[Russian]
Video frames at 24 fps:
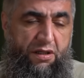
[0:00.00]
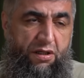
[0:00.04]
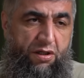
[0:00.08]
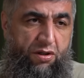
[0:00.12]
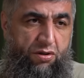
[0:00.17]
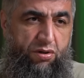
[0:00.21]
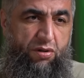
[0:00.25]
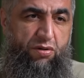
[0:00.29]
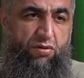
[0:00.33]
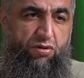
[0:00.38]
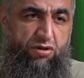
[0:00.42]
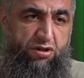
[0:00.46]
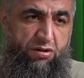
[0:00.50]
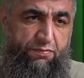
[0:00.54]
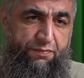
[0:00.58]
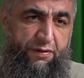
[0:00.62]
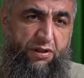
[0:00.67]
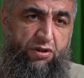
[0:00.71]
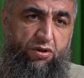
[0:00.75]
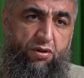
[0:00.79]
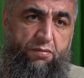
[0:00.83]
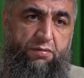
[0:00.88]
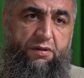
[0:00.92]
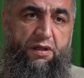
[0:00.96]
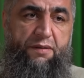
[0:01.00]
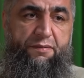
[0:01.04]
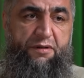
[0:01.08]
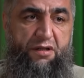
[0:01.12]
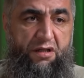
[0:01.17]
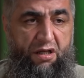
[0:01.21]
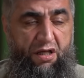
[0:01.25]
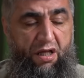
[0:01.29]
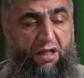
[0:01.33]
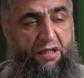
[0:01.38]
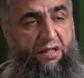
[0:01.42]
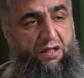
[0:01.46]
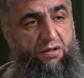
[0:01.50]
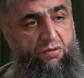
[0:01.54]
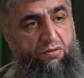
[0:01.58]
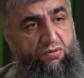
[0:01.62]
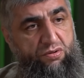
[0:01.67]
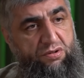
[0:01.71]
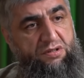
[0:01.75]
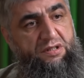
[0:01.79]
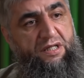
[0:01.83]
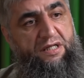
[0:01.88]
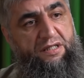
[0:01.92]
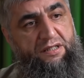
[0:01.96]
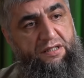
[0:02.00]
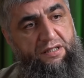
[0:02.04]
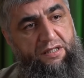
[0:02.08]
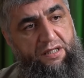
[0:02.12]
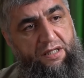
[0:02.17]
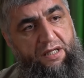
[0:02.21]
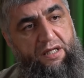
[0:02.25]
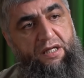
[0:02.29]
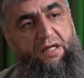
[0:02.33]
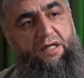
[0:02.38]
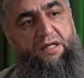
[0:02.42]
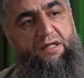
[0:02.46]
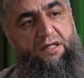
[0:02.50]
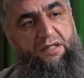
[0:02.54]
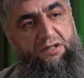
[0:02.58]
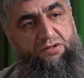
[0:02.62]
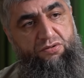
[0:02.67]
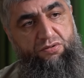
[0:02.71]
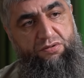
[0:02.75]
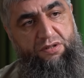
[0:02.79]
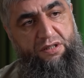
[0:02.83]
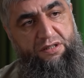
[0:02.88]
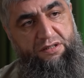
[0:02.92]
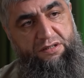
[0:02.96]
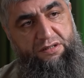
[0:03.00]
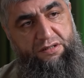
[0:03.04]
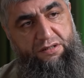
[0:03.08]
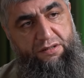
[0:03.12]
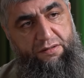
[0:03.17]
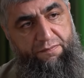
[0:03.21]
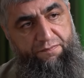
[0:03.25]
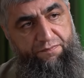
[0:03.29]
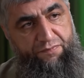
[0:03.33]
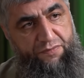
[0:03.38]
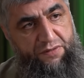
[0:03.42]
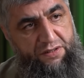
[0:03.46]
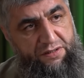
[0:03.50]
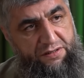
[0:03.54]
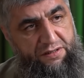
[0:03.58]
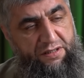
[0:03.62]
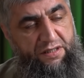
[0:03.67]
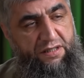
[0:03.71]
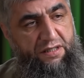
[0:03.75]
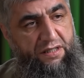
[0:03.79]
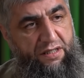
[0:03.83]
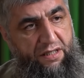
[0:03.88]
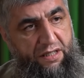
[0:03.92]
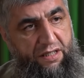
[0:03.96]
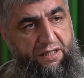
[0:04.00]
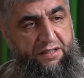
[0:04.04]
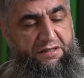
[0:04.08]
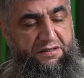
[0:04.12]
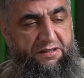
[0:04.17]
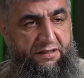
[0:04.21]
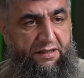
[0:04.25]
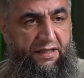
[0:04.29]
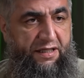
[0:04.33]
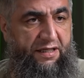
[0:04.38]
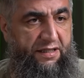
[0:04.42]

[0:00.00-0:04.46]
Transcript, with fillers: Кто хочет подробно о них узнать, есть у нас серия лекций на